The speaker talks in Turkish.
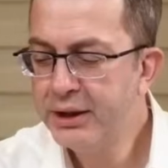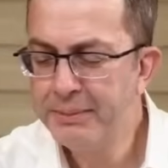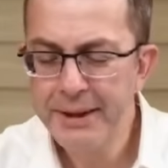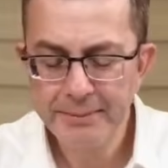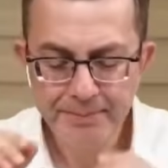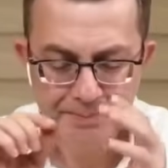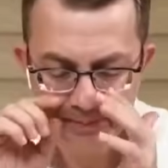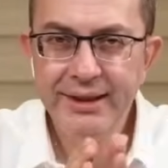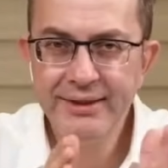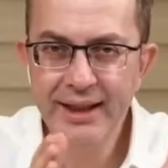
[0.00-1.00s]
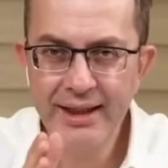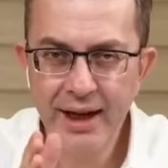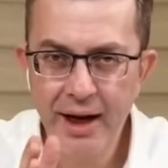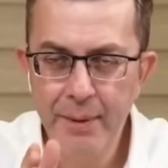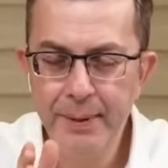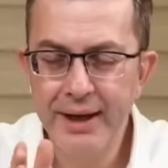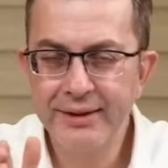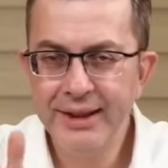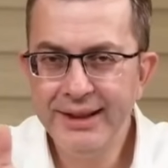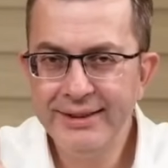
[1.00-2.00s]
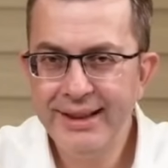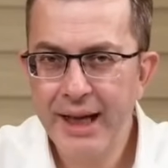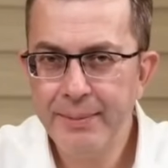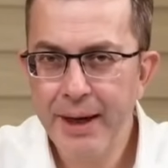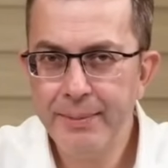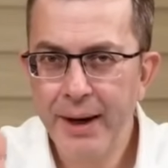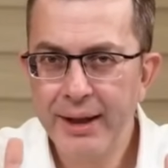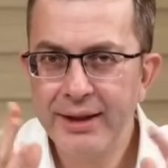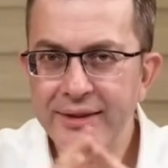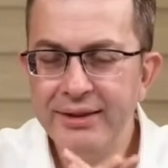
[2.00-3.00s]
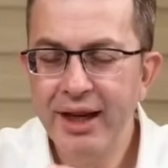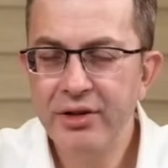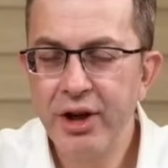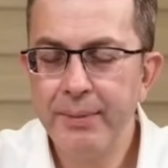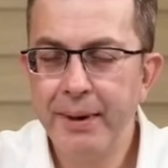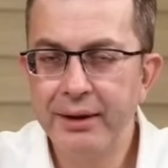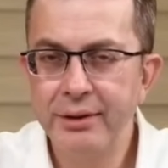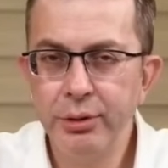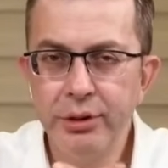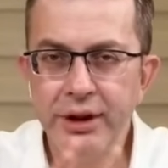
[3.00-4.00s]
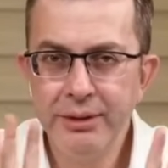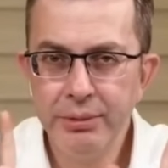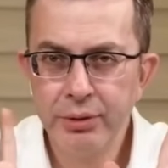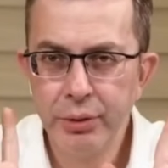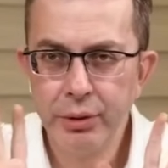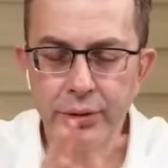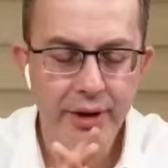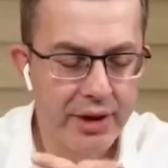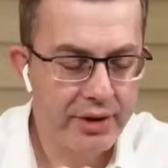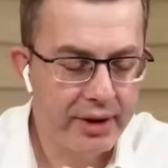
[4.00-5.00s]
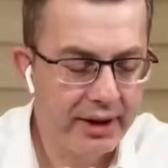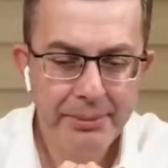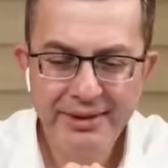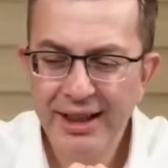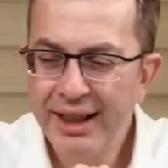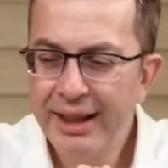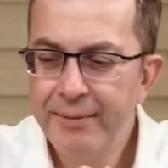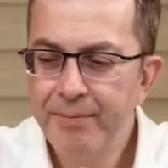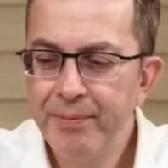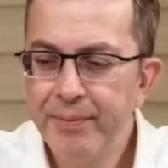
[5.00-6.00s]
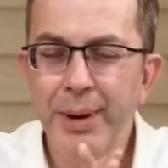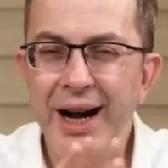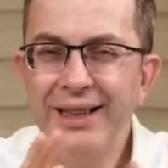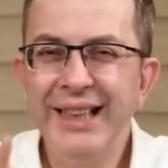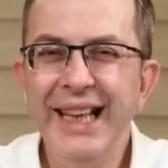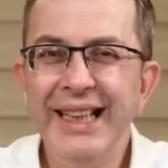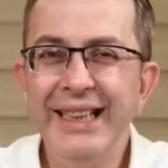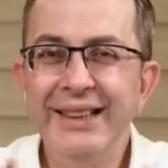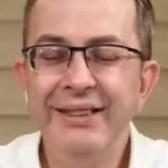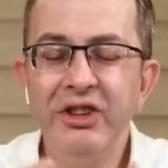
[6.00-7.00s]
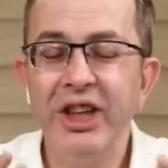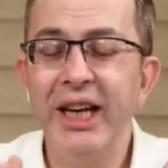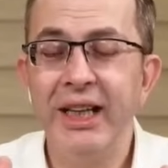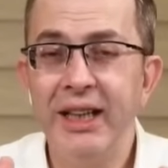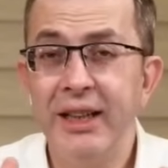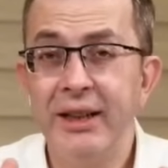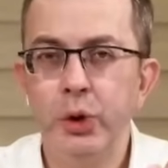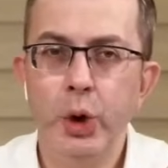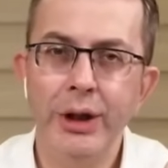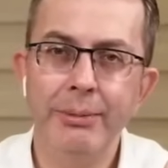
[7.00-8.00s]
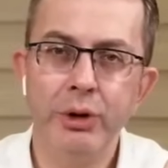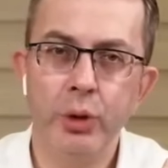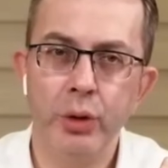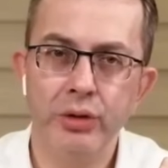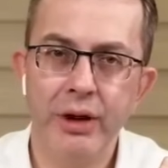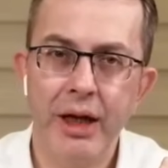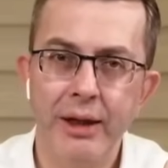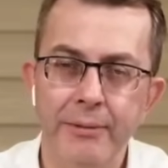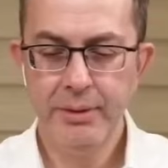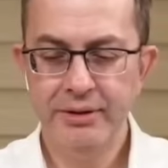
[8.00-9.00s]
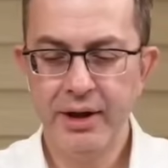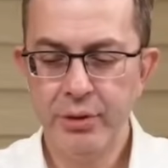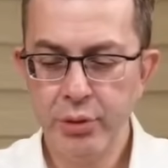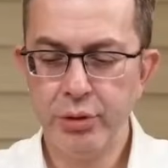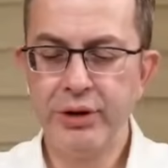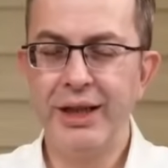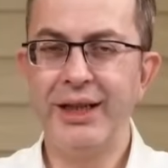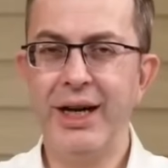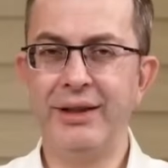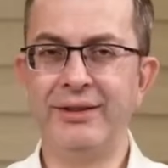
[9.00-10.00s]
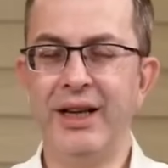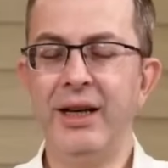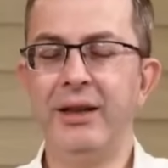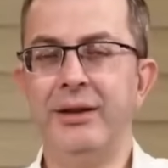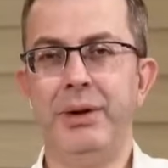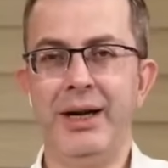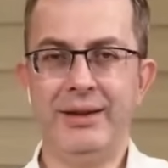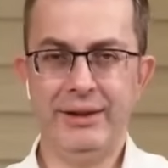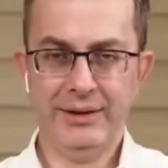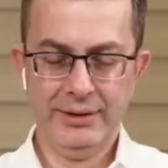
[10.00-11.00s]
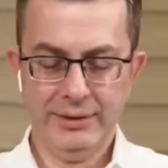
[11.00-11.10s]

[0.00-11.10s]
Şimdi ister A parti, ister B parti, ister C parti. Türkiye'nin bir sorunu var. Mesela parti dediğiniz şey şöyle bir şey olsa. Mesela yumurtaları alsa parti,